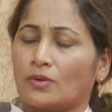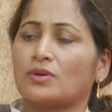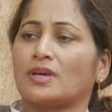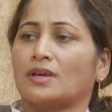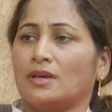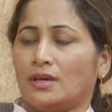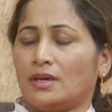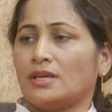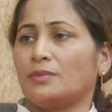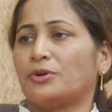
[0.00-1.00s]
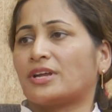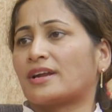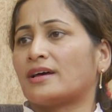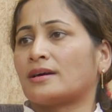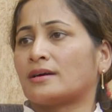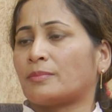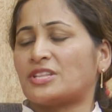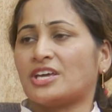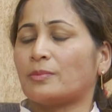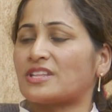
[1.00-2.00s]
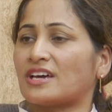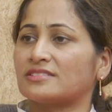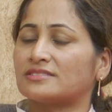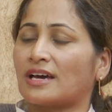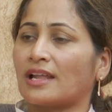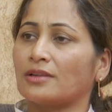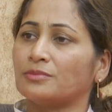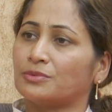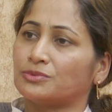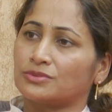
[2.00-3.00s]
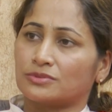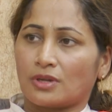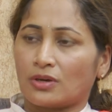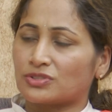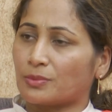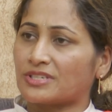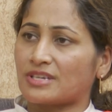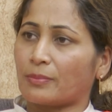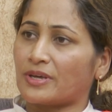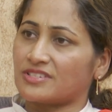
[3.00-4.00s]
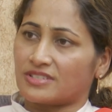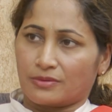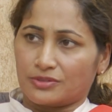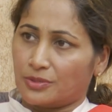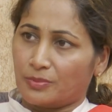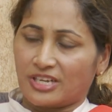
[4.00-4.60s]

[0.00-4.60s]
ఓకే ఇప్పుడు ఇక్కడ పదిహేను పదహారు స్థానాలు మేము లోక్సభకి సంపాదిస్తామని చెప్పి